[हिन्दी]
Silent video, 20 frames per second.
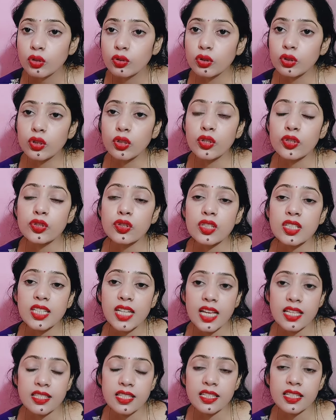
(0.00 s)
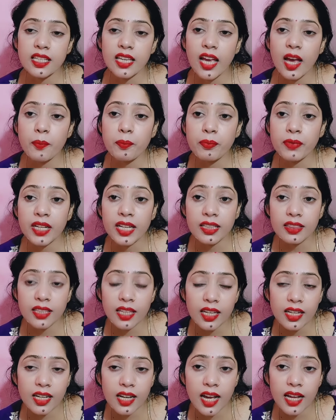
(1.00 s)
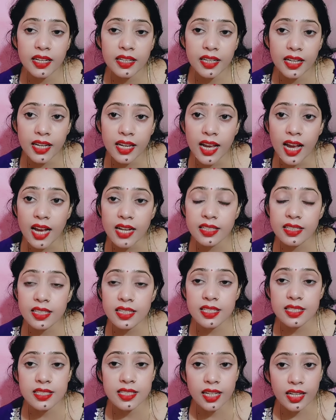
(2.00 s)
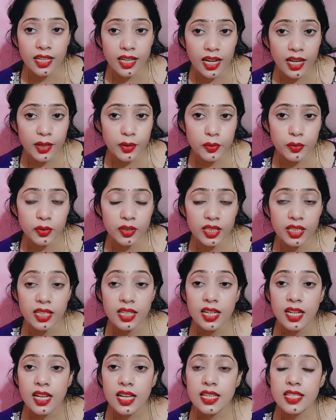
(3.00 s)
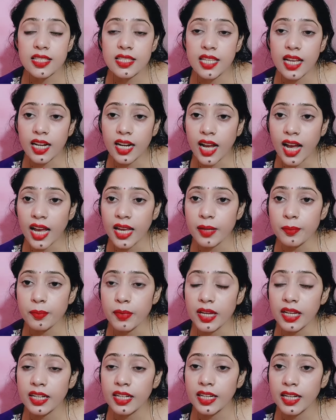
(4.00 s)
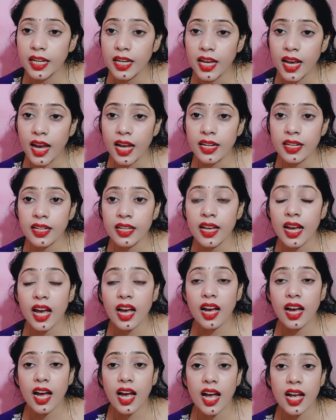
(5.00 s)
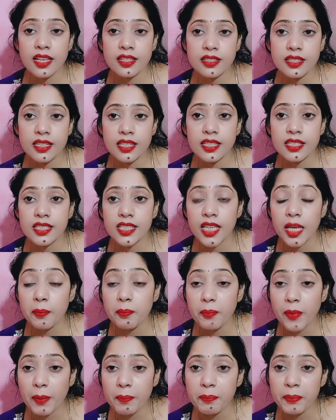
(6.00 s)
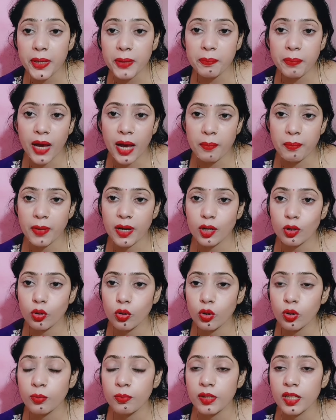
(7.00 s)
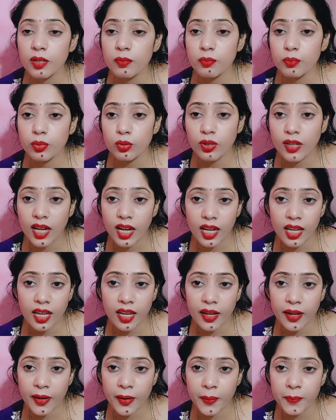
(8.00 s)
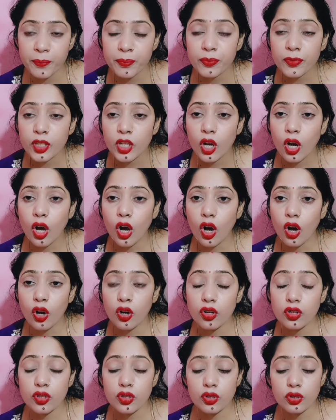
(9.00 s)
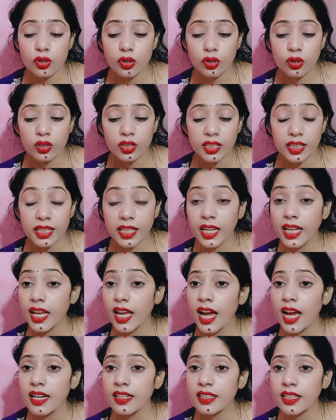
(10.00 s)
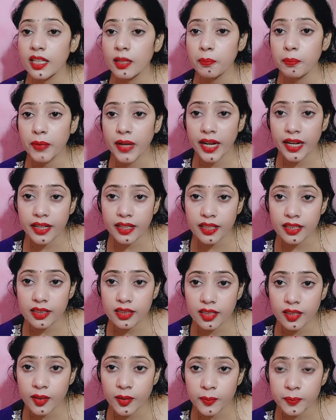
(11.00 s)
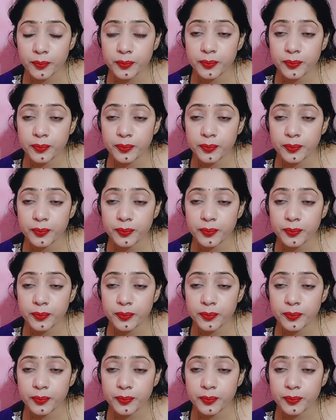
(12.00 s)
तो दोस्तों जैसे कि आपने देखा नेहा की सगाई हुई सगाई में नेहा ने आशीष के मम्मी पापा को भी बुलाया है और जो नेहा की बेटी थी